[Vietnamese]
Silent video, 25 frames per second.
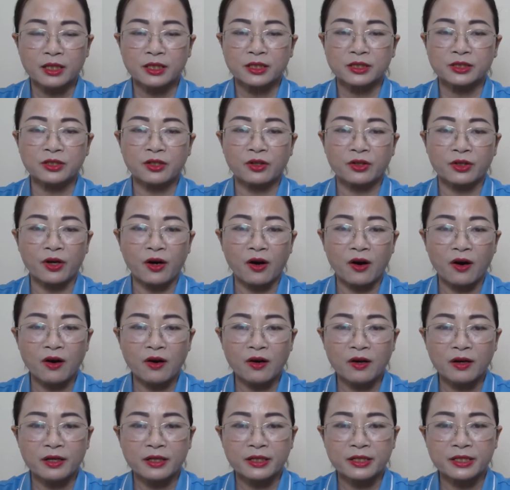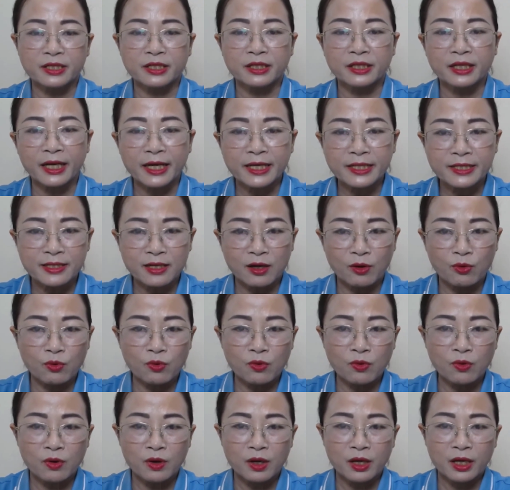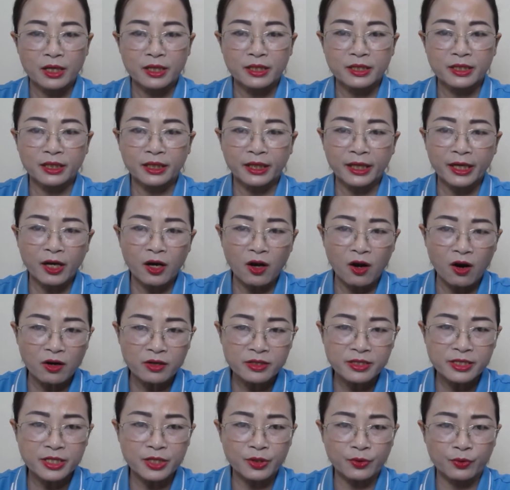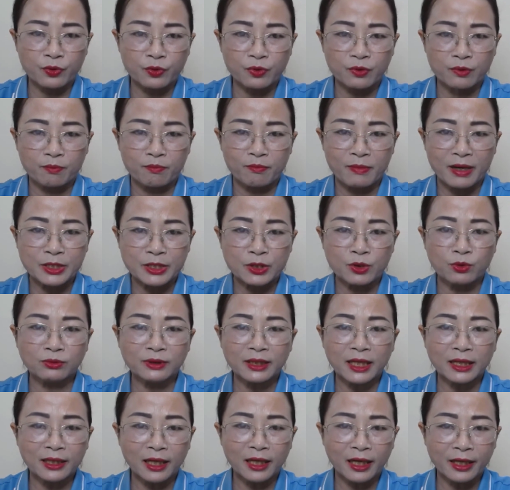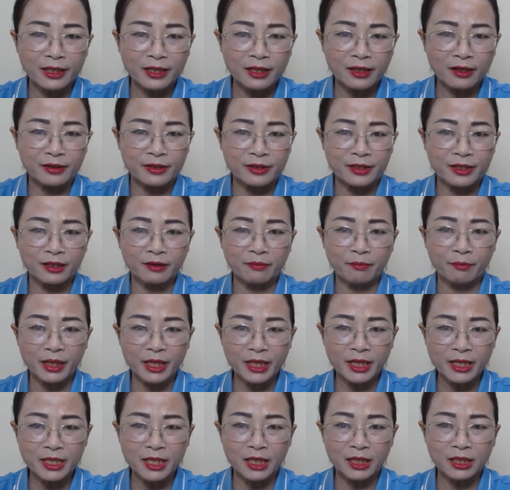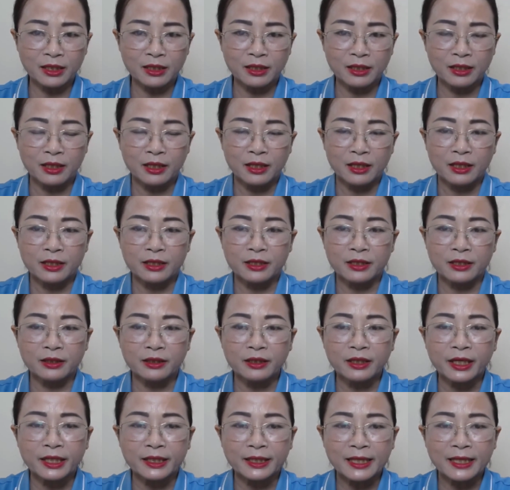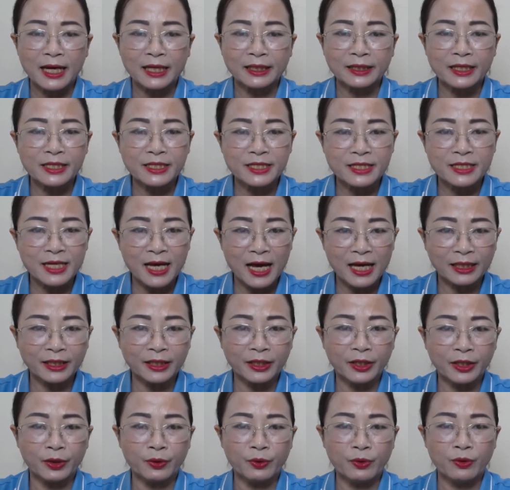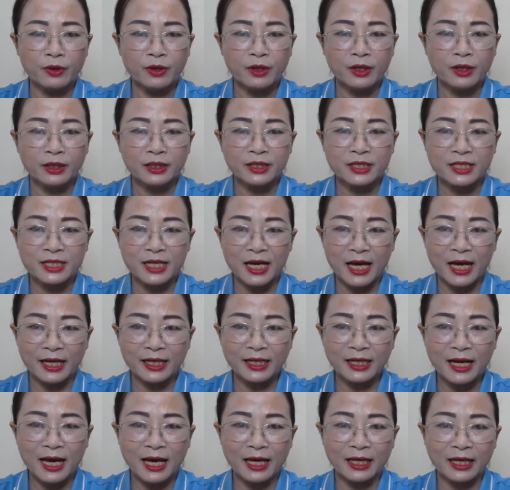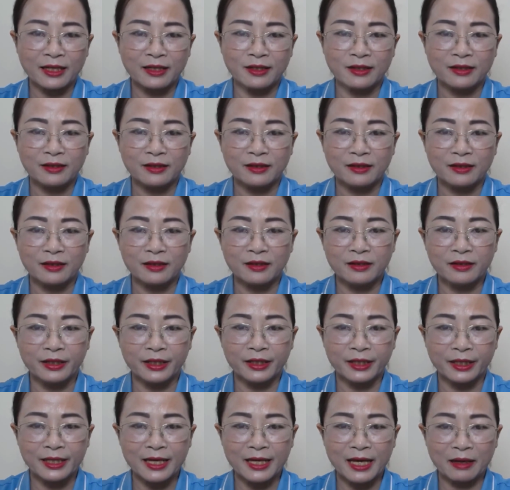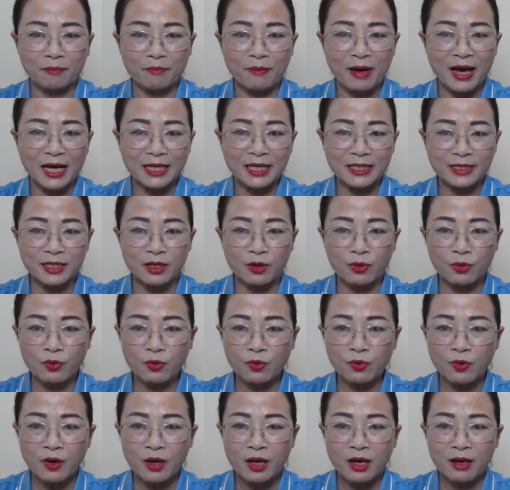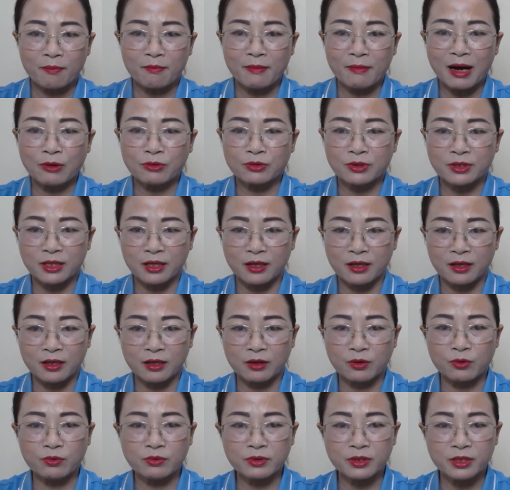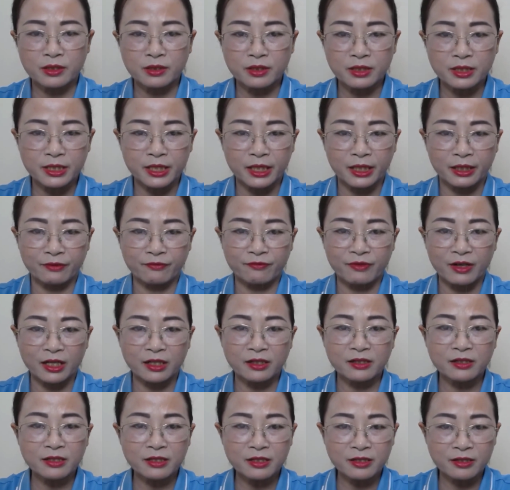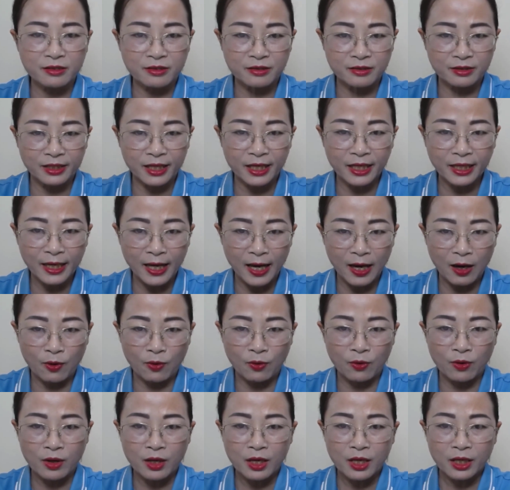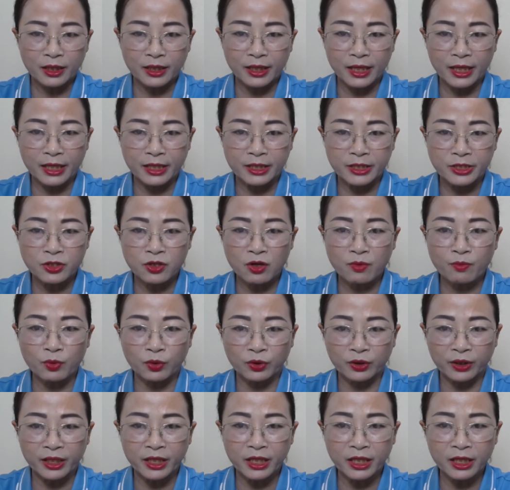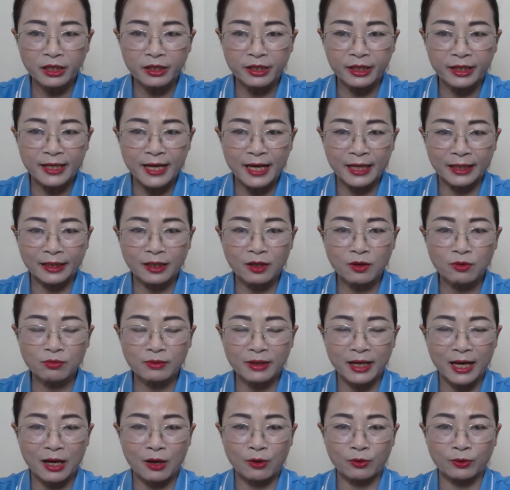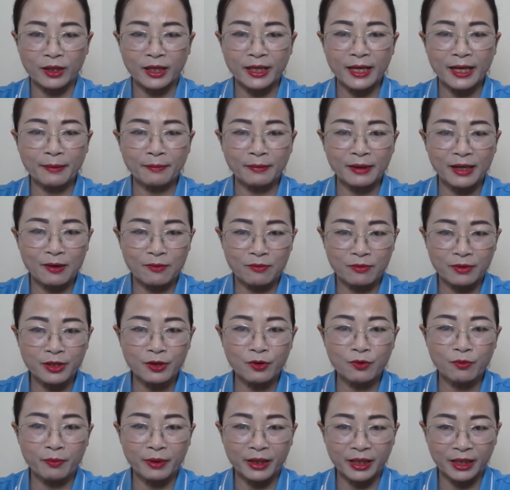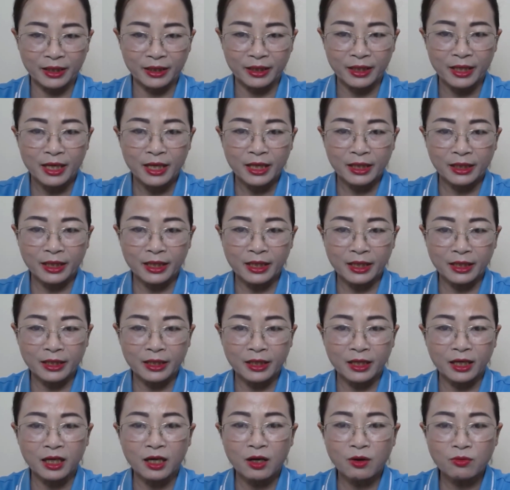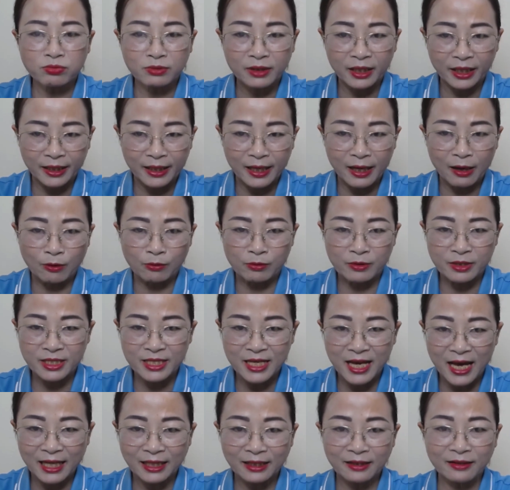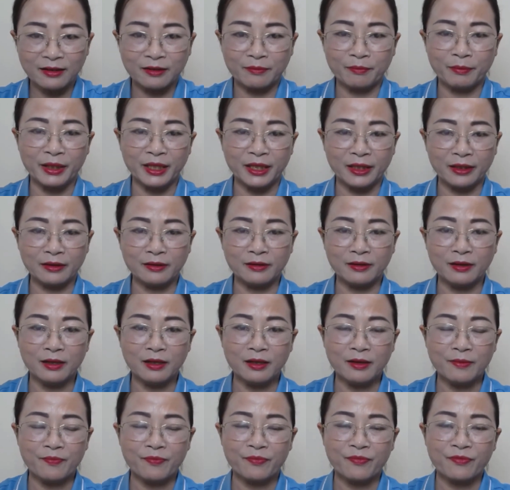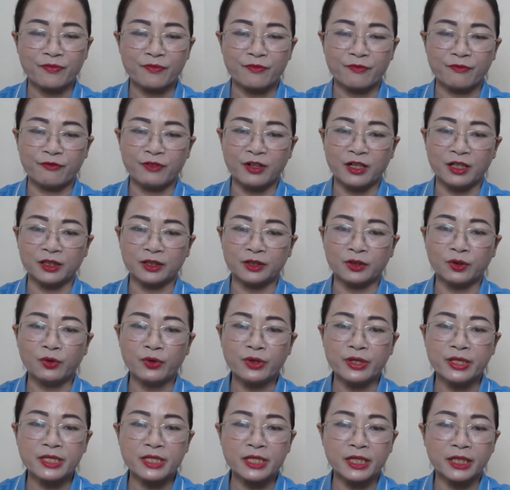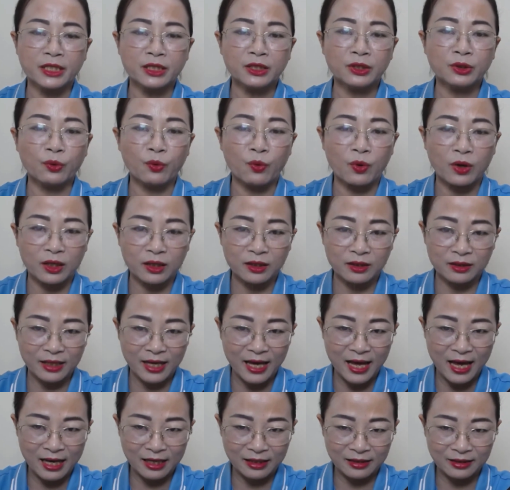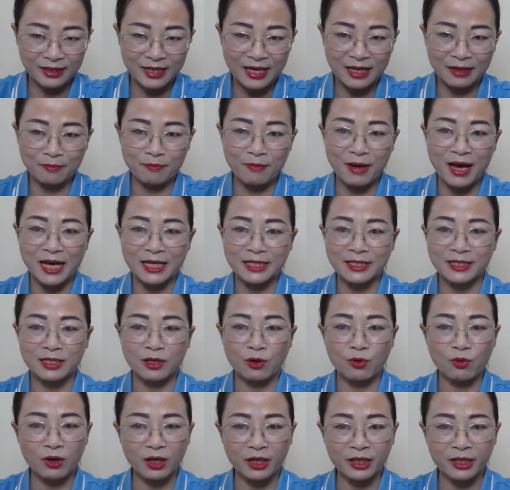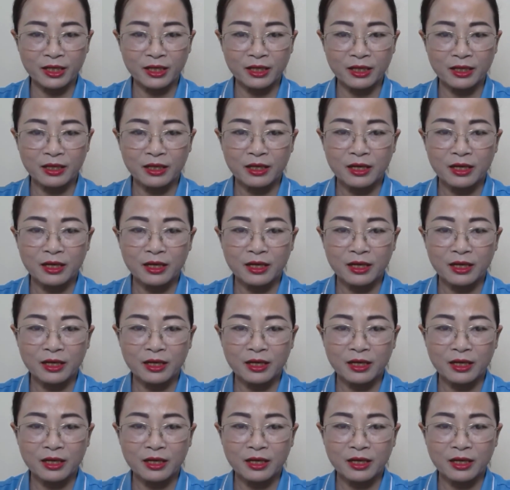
Do đó, những cái xấu, những cái khó chịu mà chúng ta thấy ở những mỹ nhân, những khi ta thấy chán yêu, trái lại, người đàn bà xấu bao giờ cũng giữ gìn và cư xử thế nào để cho một khi người đàn ông nào đã đem lòng yêu mình thì không thể nào chán được mình nữa. Vợ tôi chính thuộc hạng đàn bà xấu ấy.